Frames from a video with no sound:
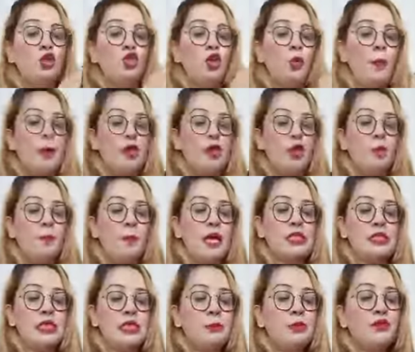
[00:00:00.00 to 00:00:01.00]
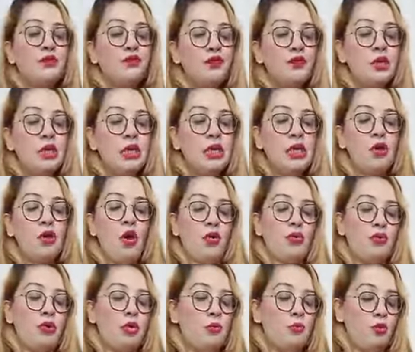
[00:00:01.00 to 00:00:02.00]
দোপাট্টা পাচ্ছি আমরা ফুললি
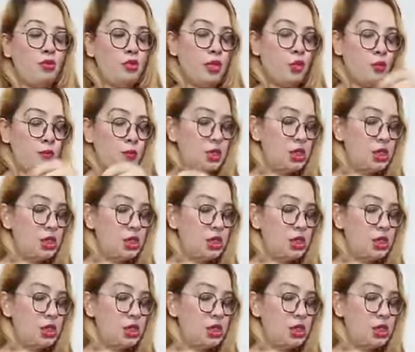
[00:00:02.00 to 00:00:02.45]
কটনের মধ্যে দেখো